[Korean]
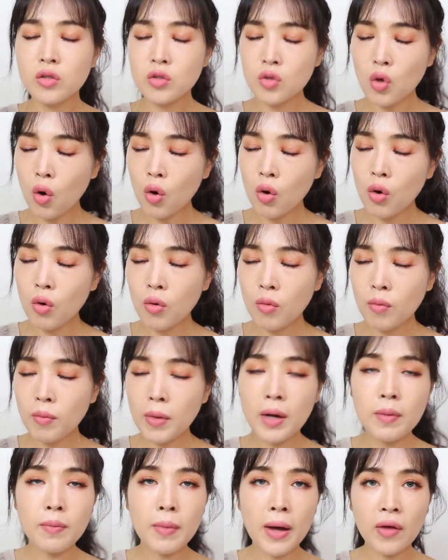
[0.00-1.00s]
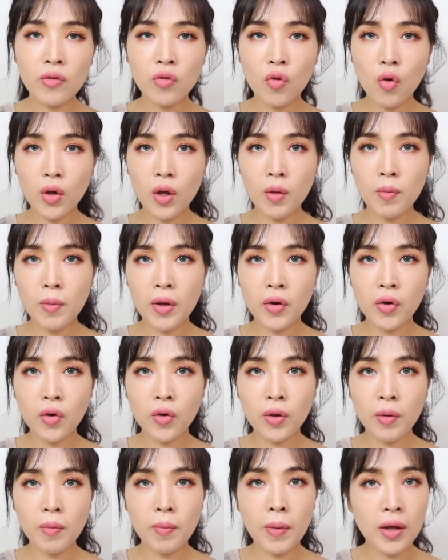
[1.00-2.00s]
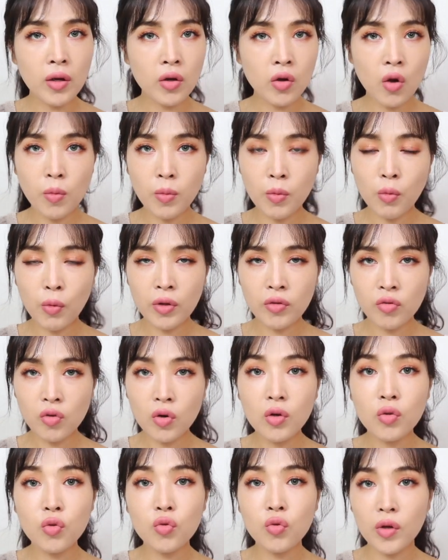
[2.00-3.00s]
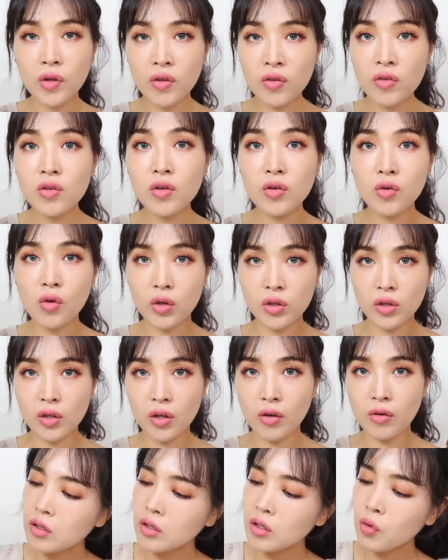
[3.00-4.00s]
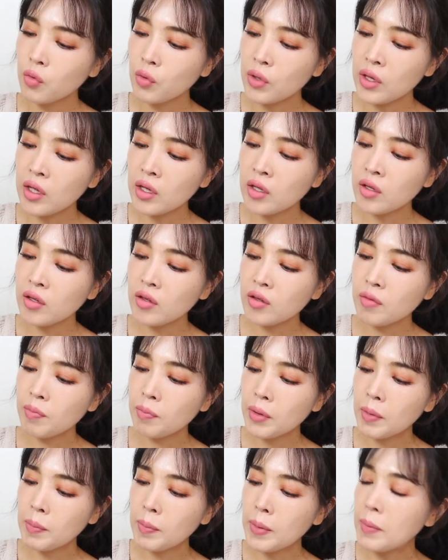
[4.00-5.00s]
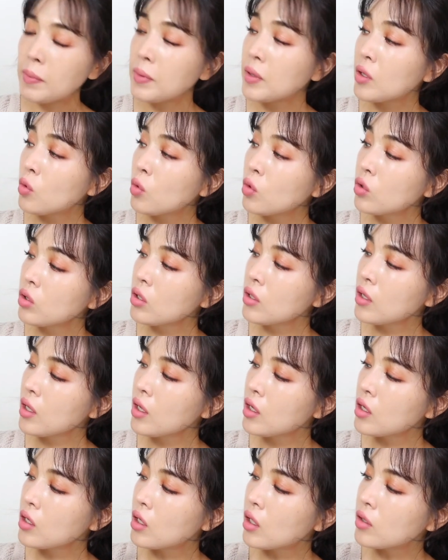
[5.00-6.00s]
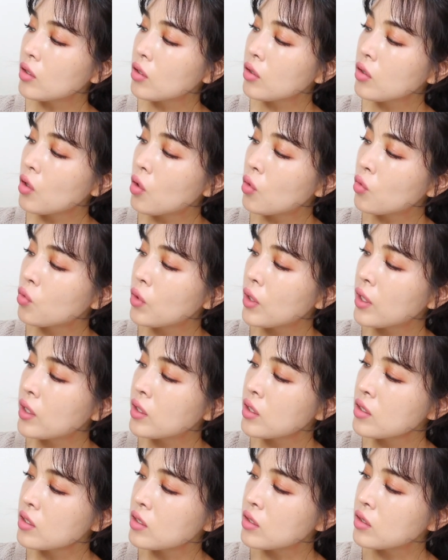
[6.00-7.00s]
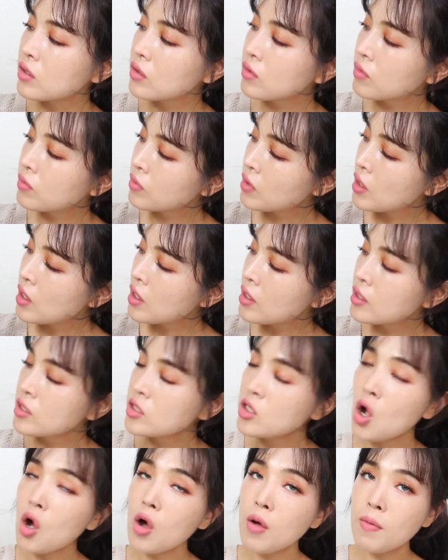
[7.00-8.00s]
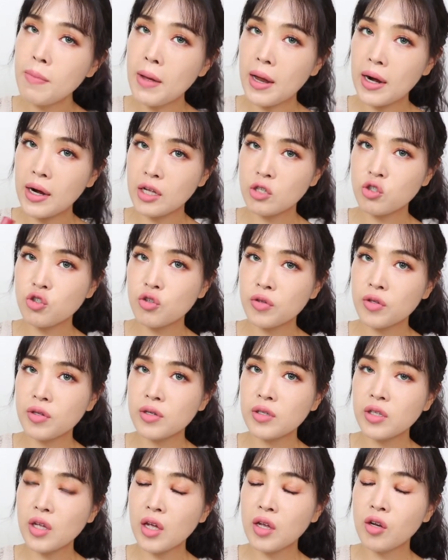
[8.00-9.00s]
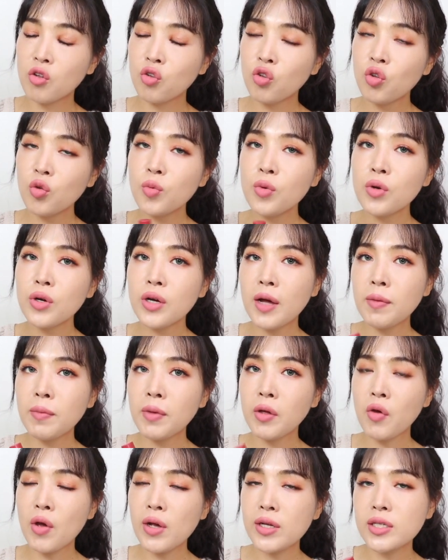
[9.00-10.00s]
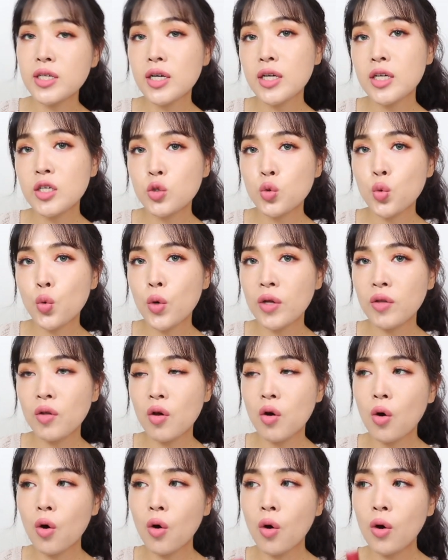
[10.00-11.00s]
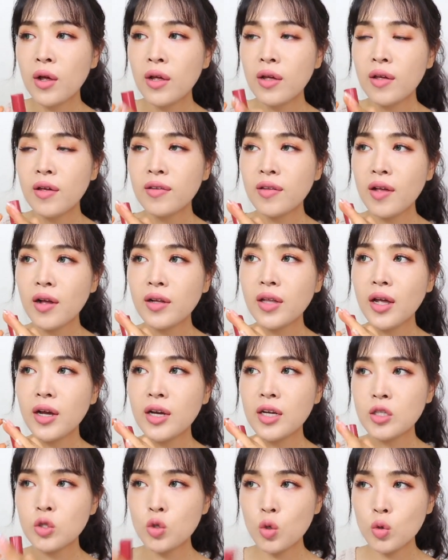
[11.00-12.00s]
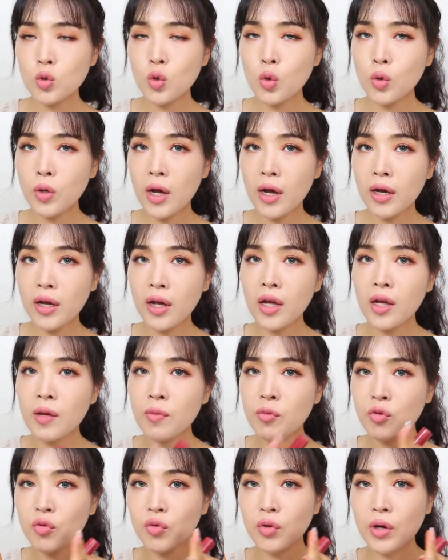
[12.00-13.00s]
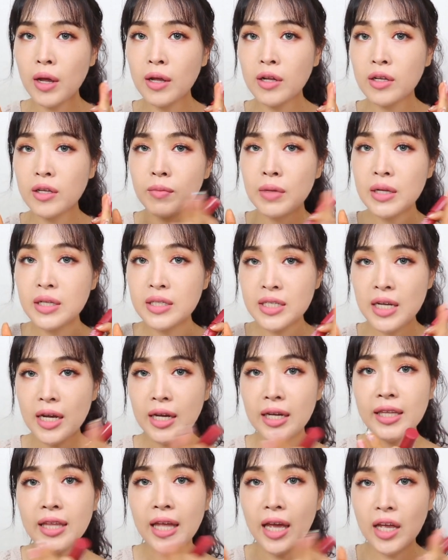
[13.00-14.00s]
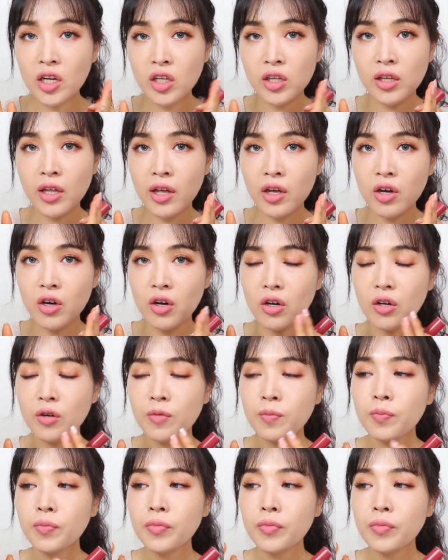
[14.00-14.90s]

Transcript: 정말 마성의 매력의 메이크업 완성할 수가 있을 것 같아요. 그리고 이 이니스프리 비비드 코트링크 같은 경우에는 처음 발라줬을 때는 수분감이 굉장히 좋아서 상당히 촉촉하게 입술에 밀착이 되는데요.